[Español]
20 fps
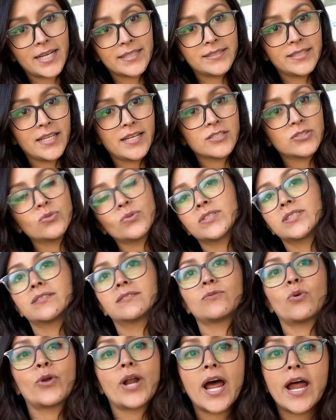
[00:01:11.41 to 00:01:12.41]
tiene su
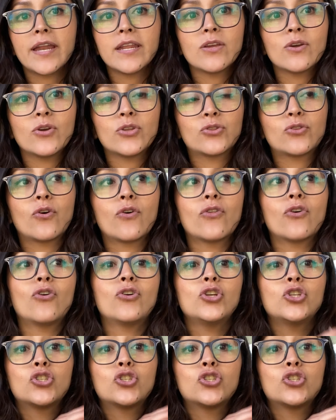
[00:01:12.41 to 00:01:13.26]
horario y todo.